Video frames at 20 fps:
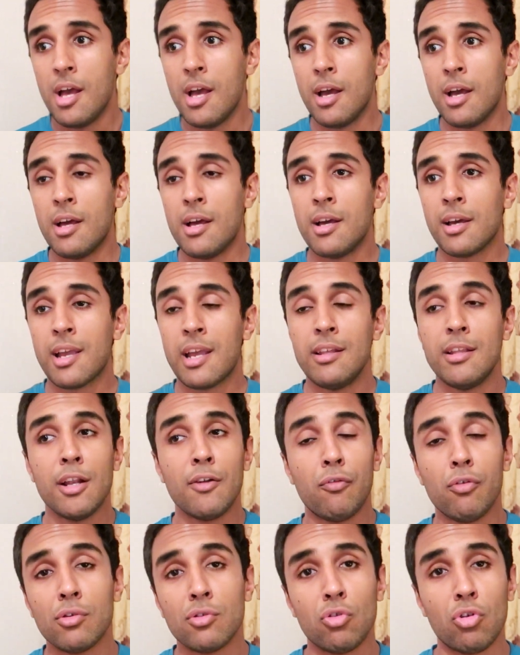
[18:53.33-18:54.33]
آه، كاين
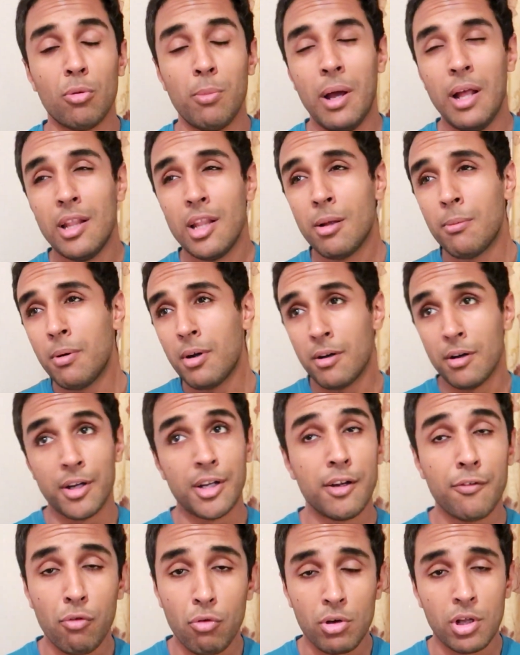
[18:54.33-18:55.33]
الفصول بحال دابا
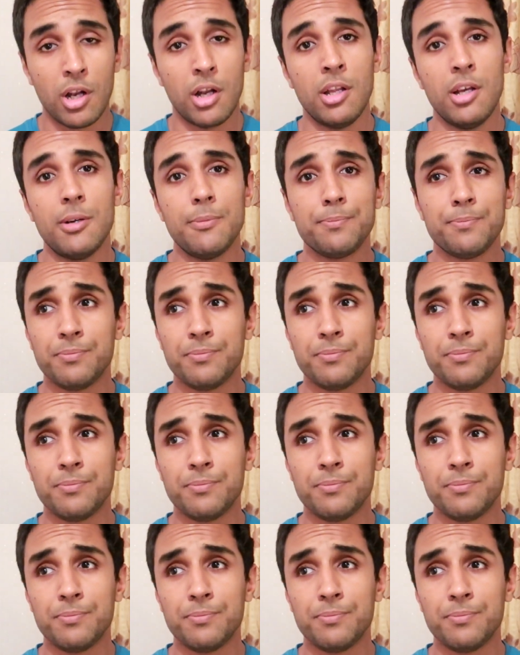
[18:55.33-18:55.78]
انا في اوكرانيا